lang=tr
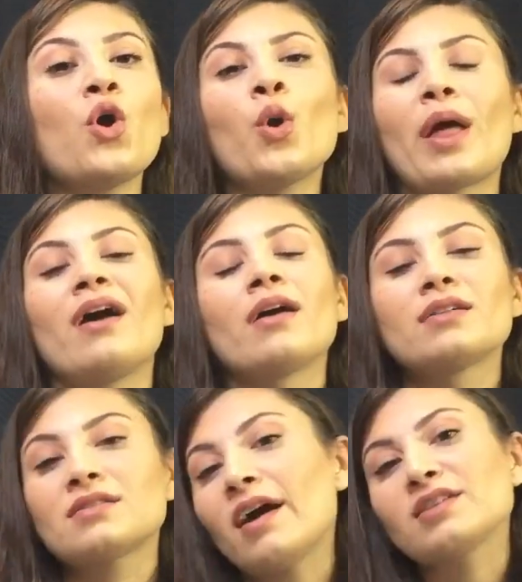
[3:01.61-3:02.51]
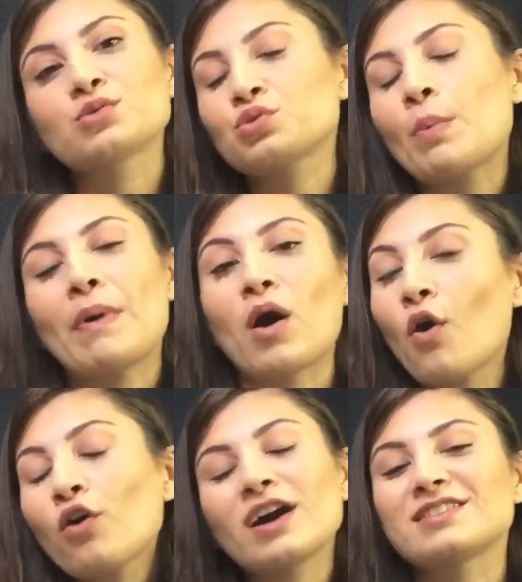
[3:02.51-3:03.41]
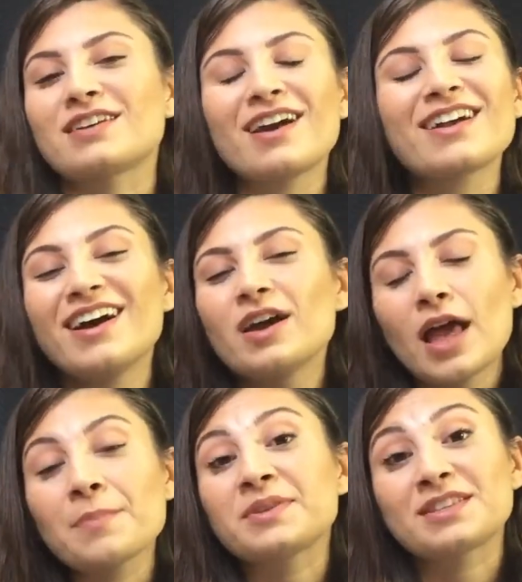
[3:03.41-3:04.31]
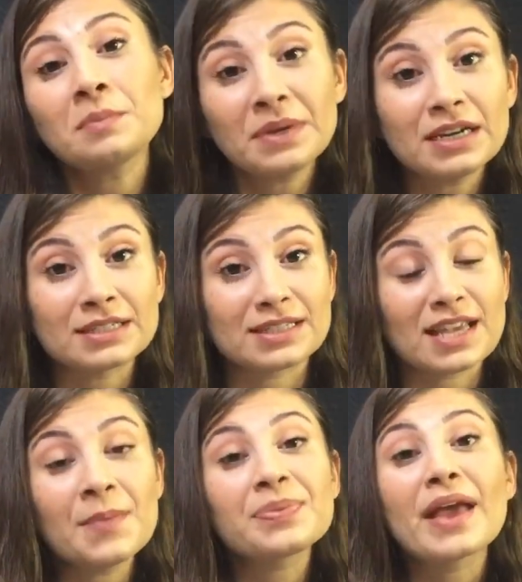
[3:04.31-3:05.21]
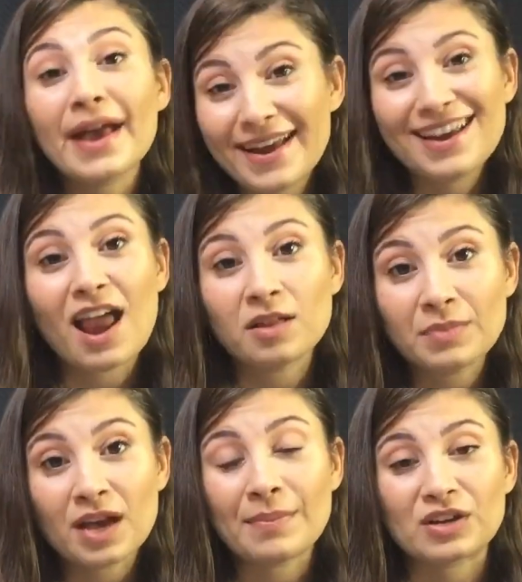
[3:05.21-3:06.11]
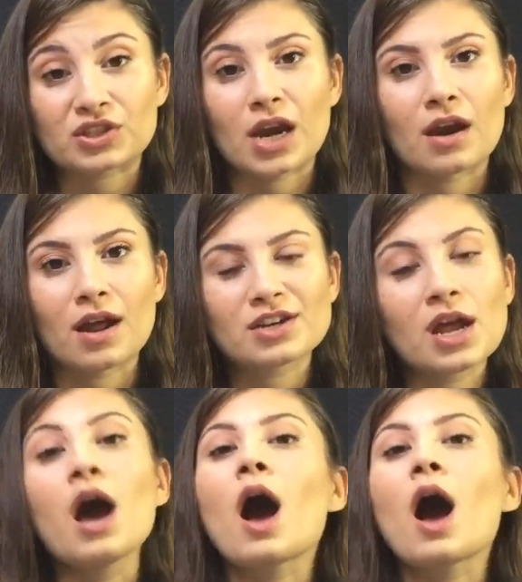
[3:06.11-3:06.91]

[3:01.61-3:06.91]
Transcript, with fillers: ona taş, sopa, ok atarak hepsi birlikte eğlenmeye başlarlar.